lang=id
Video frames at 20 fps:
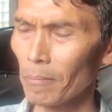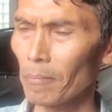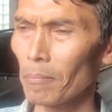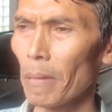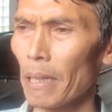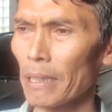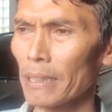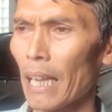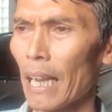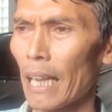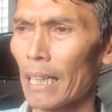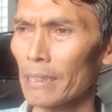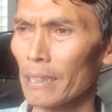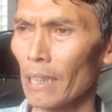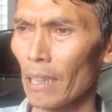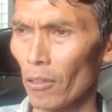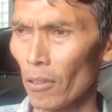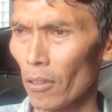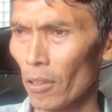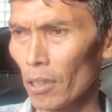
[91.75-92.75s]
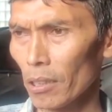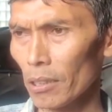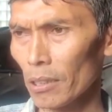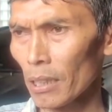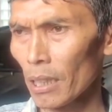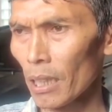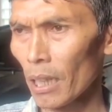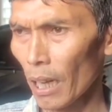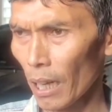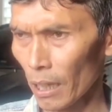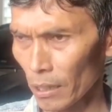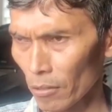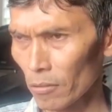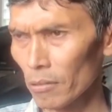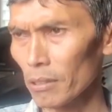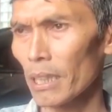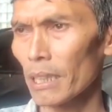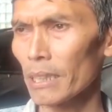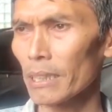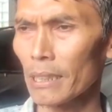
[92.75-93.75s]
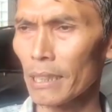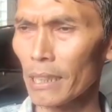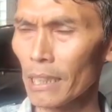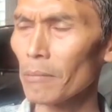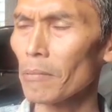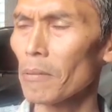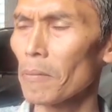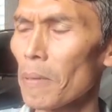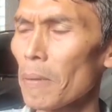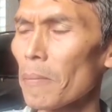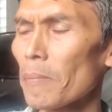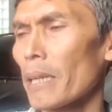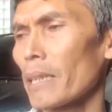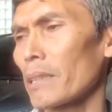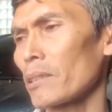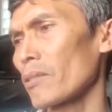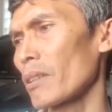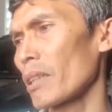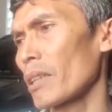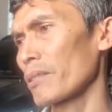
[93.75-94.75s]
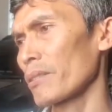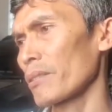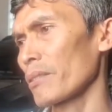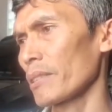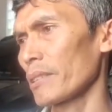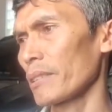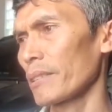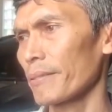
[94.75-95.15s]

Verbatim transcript: tim pasangan calon atau dia sendiri memang mengajukan.